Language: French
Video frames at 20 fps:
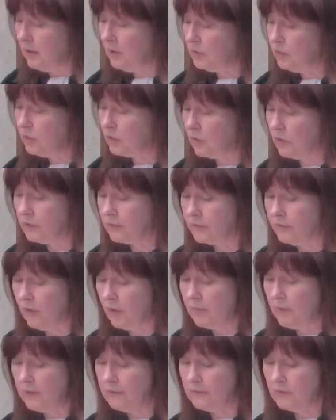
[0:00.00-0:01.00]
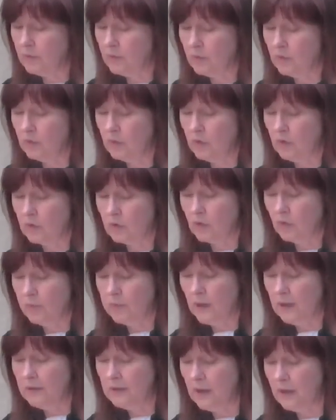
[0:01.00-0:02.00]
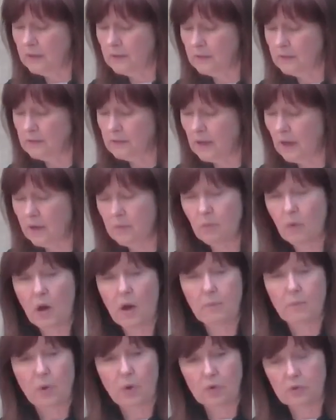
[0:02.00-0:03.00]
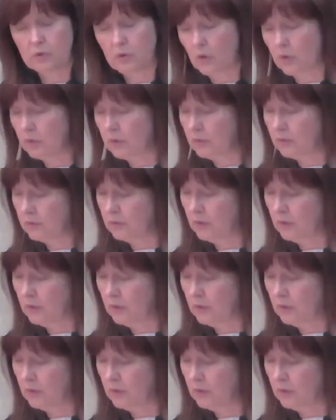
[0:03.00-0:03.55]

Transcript: de transformations de notre planète tellement importantes